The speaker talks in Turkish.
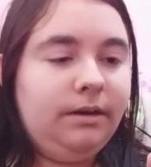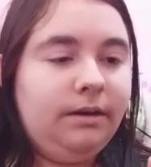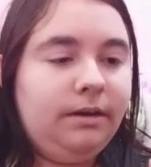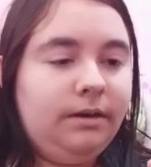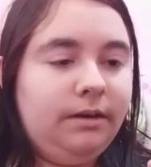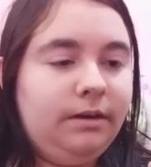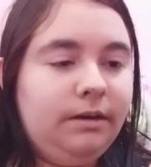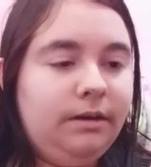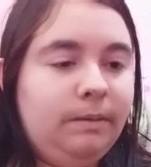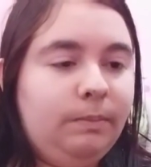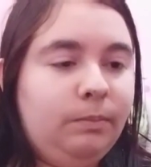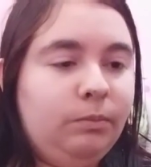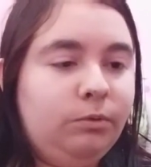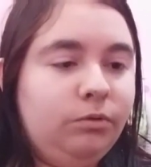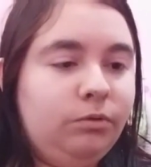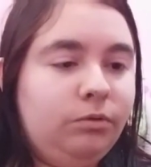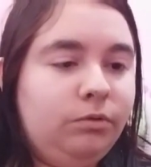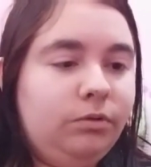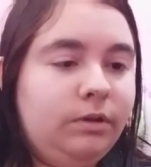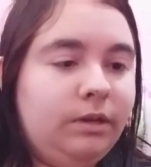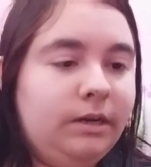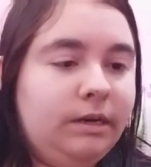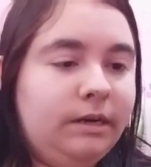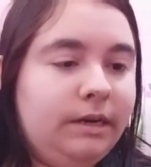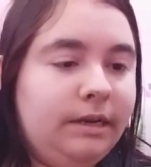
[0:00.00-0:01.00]
e,
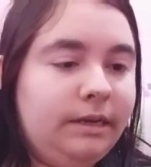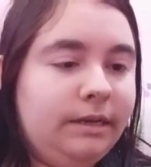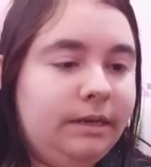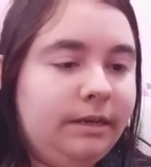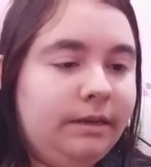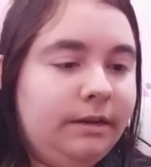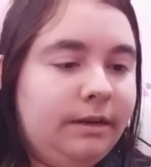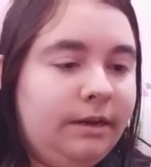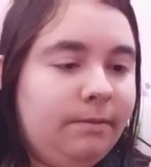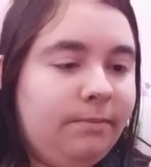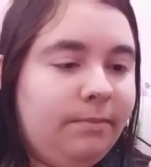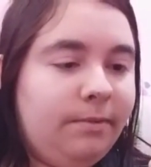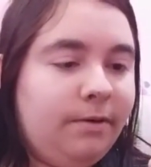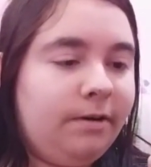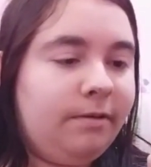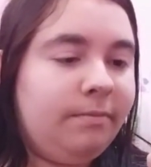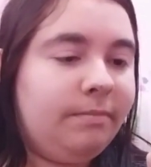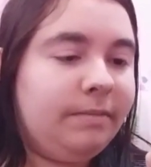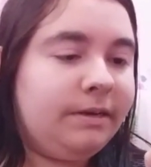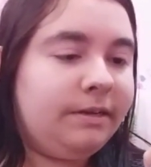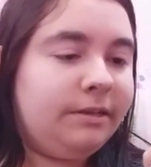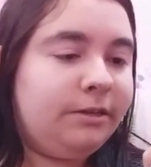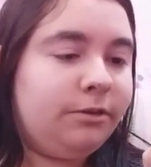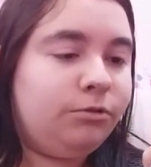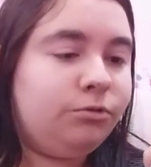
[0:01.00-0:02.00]
bunun da rengine
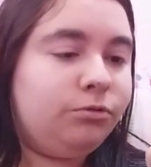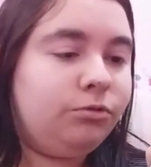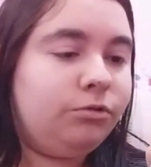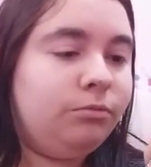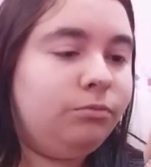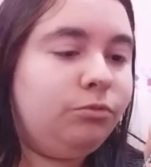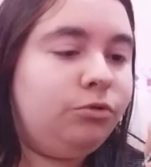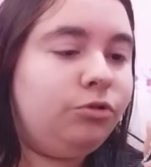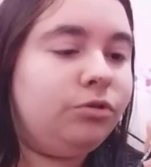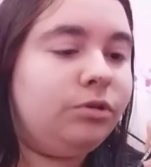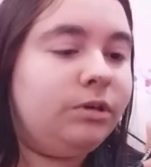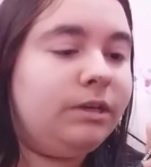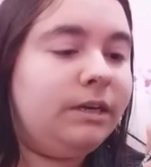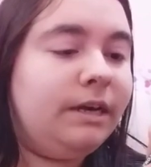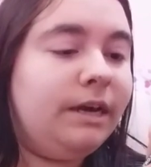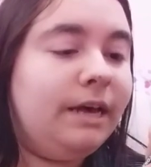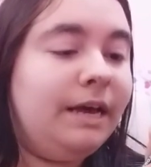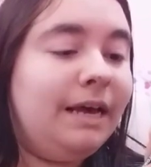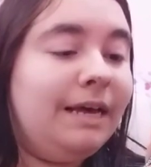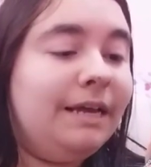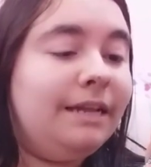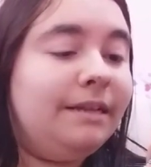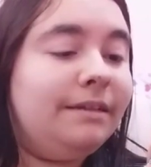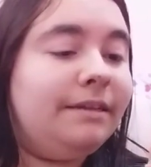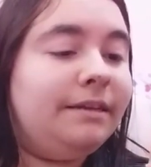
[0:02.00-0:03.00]
bakmak istiyorum. Çünkü
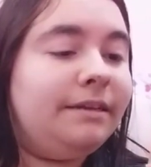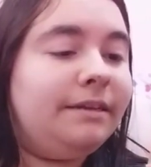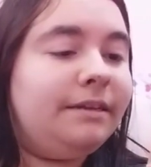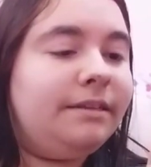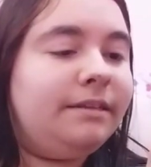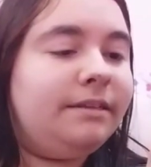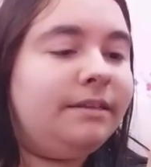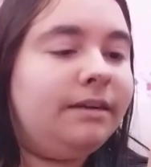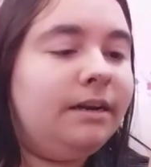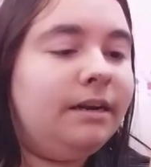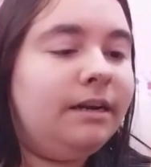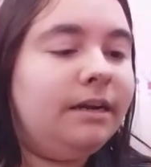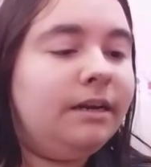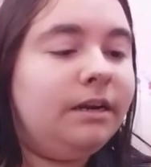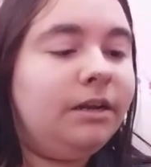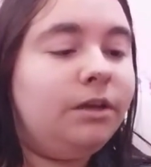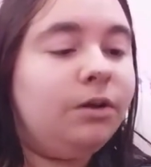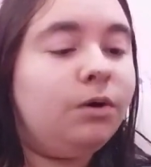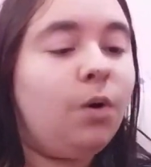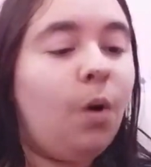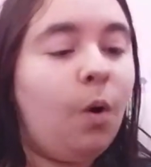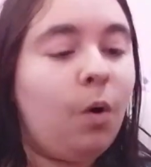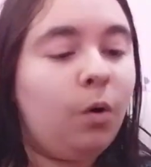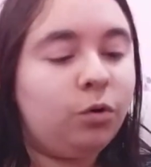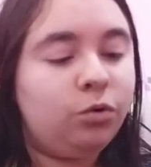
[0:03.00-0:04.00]
testerları
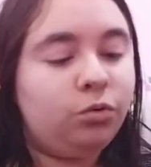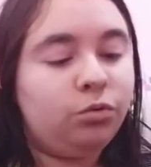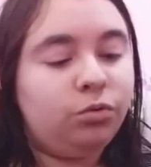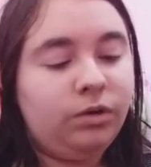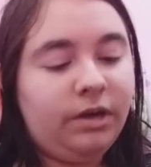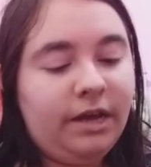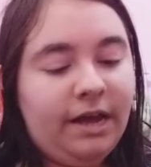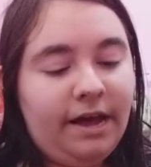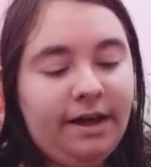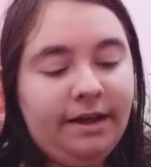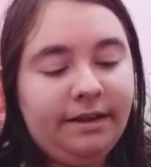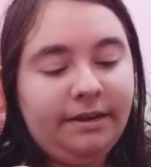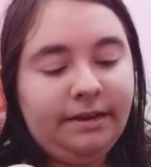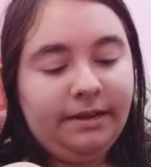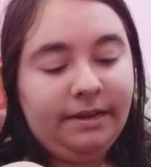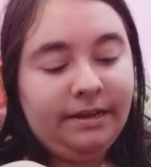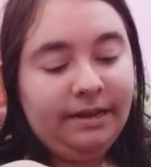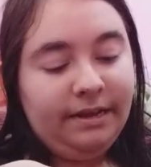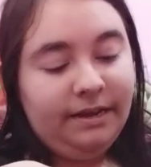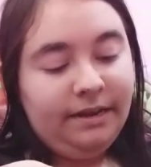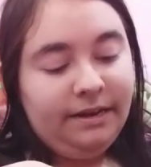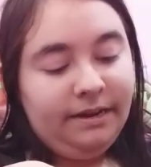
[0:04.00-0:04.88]
yoktu yani.